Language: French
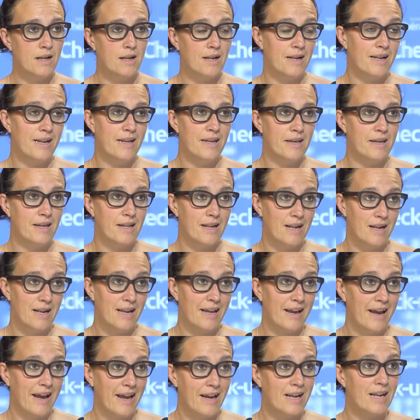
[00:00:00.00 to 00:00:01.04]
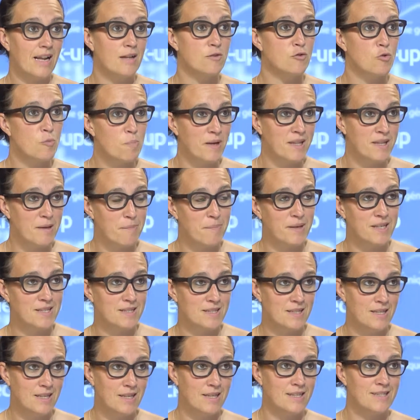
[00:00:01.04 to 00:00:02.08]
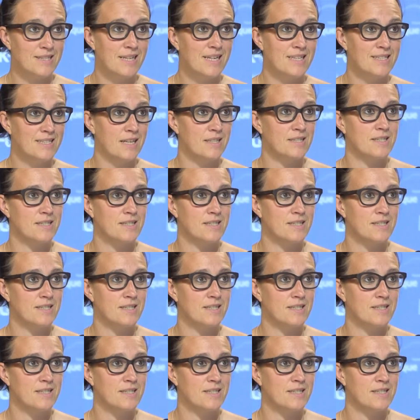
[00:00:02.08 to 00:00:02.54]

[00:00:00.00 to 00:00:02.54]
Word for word: les, règles à ne pas dépasser. c'est vous avez